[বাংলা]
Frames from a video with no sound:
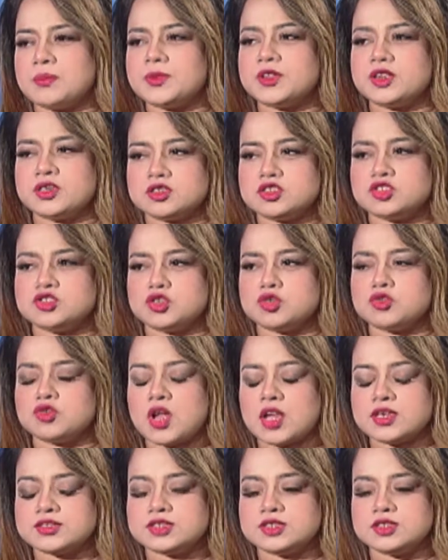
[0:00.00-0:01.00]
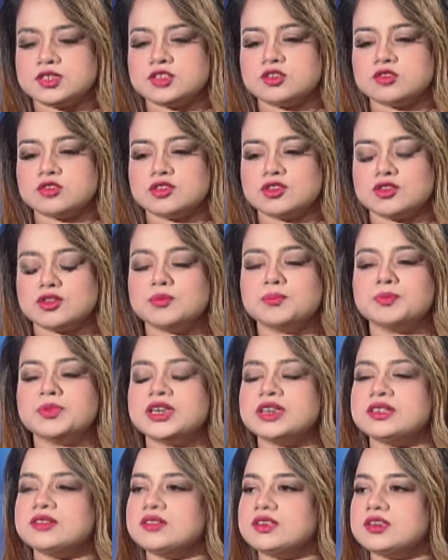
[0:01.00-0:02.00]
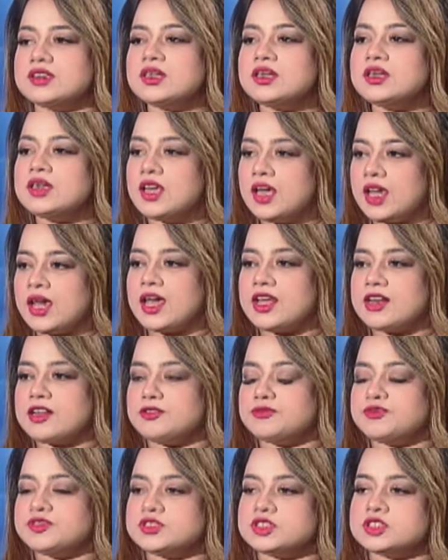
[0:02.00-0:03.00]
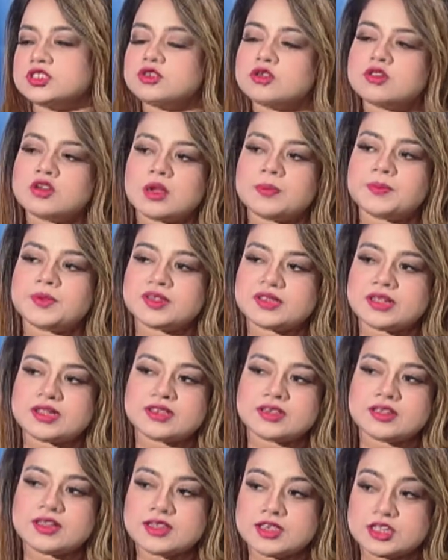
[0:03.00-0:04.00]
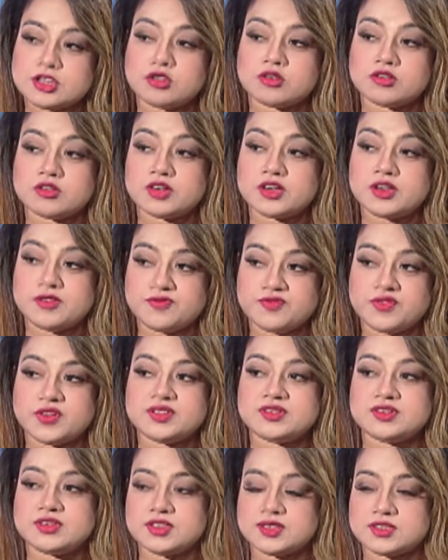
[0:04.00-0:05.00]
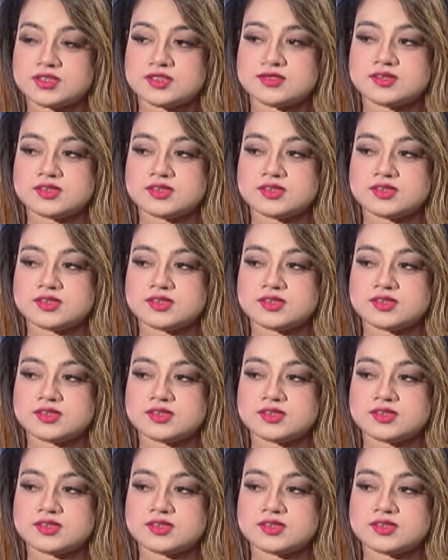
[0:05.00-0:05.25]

আপনাদের কাছে যখন আসেন এই ধরনের কমপ্লেইন নিয়ে অ্যানাল ফিশারে তখন আপনারা তাদেরকে কি ধরনের ইনভেস্টিগেশন